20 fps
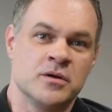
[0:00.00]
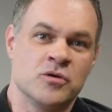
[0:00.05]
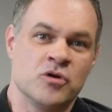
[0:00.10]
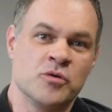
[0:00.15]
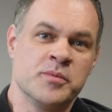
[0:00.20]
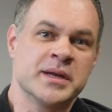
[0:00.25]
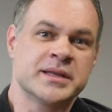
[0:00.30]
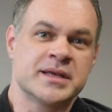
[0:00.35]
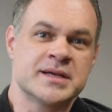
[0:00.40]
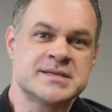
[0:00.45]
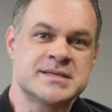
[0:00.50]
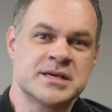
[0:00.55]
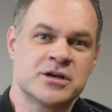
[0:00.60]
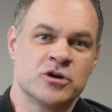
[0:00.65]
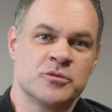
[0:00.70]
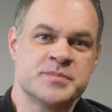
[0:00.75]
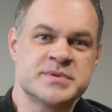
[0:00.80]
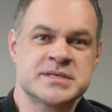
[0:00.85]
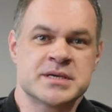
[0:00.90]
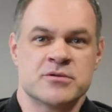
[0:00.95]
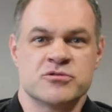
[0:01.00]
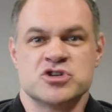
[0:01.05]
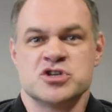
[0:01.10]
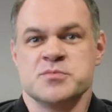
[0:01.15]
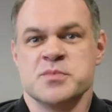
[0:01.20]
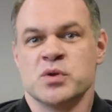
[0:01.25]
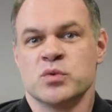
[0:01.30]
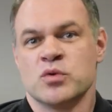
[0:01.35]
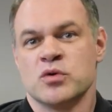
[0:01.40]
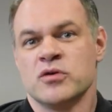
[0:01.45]
Uma terceira opção,
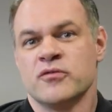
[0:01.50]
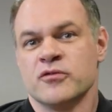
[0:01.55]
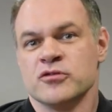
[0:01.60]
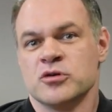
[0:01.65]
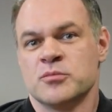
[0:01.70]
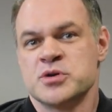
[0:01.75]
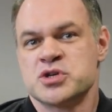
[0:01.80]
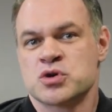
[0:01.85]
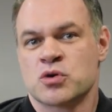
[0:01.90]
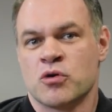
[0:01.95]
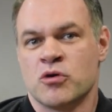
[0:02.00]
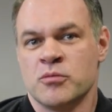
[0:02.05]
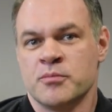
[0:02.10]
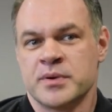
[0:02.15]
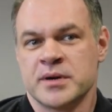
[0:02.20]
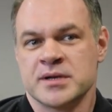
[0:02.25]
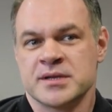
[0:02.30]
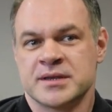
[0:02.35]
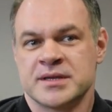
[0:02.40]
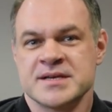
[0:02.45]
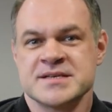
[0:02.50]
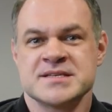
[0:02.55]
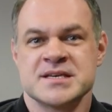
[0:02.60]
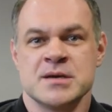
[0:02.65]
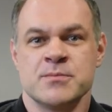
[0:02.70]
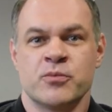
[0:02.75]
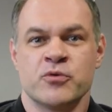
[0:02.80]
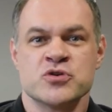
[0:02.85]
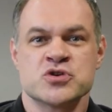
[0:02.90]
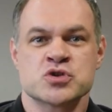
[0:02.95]
diminuir o volume de compra, ter
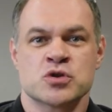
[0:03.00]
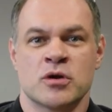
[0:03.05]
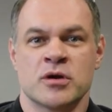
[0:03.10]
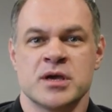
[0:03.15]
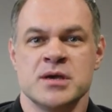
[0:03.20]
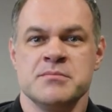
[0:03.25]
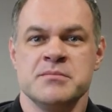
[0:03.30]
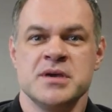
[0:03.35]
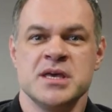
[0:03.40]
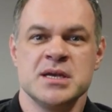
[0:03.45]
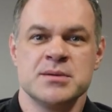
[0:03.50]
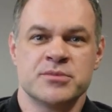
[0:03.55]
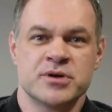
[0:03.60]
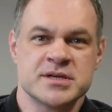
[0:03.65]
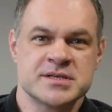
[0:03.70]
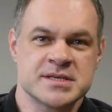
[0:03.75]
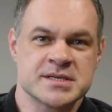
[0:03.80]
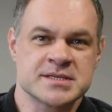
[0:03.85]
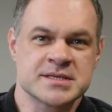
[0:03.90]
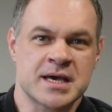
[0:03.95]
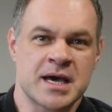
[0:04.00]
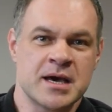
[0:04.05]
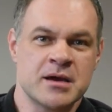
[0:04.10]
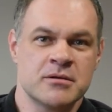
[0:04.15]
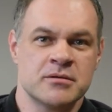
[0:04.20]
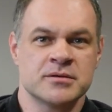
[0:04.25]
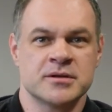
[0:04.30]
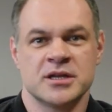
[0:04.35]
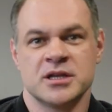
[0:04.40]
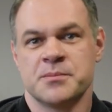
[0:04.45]
sempre um estoque mínimo
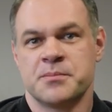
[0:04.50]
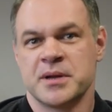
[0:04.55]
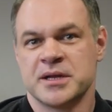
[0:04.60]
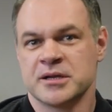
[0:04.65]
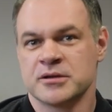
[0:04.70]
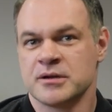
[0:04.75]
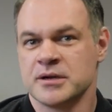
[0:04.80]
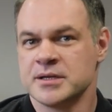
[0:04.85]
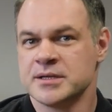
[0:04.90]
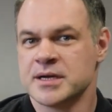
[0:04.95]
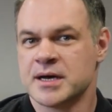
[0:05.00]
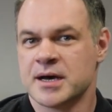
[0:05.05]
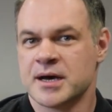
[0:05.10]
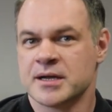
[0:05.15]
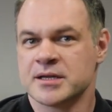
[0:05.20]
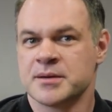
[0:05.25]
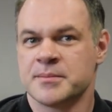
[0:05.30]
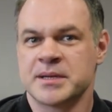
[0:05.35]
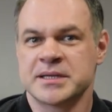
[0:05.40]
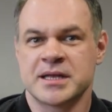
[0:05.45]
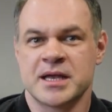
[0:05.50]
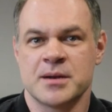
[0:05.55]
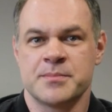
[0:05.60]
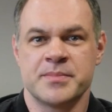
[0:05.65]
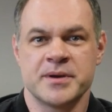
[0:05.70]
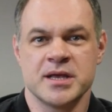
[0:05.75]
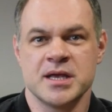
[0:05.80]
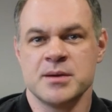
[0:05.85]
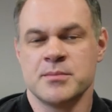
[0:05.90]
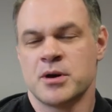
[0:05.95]
necessário, né, dependendo ali da, da
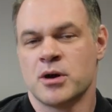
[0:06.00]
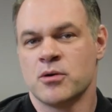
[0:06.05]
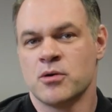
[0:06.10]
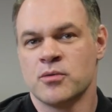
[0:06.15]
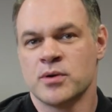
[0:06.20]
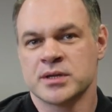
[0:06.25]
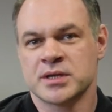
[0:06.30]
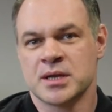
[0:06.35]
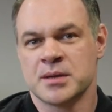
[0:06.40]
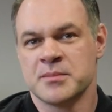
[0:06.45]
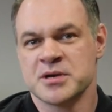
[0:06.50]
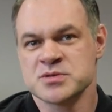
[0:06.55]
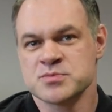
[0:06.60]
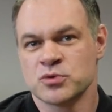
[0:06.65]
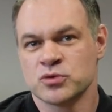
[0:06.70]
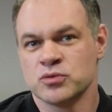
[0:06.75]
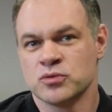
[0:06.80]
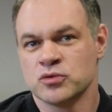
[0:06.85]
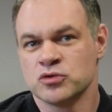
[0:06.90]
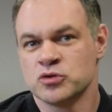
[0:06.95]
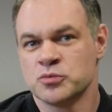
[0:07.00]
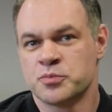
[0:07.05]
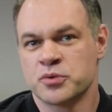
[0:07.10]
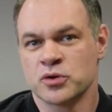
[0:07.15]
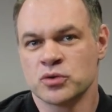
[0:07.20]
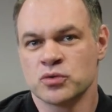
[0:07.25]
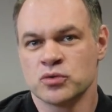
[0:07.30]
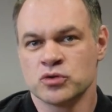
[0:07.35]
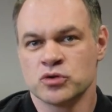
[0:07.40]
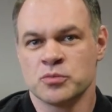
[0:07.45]
matéria-prima ou até mesmo do, do
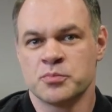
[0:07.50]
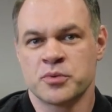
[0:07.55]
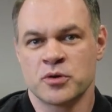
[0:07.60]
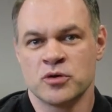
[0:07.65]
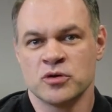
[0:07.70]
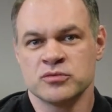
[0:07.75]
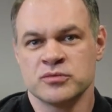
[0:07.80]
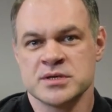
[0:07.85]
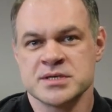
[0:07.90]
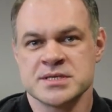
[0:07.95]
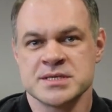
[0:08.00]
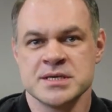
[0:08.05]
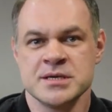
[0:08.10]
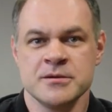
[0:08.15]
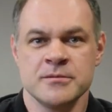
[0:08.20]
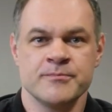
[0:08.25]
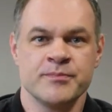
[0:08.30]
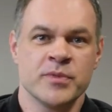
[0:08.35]
produto pronto em si.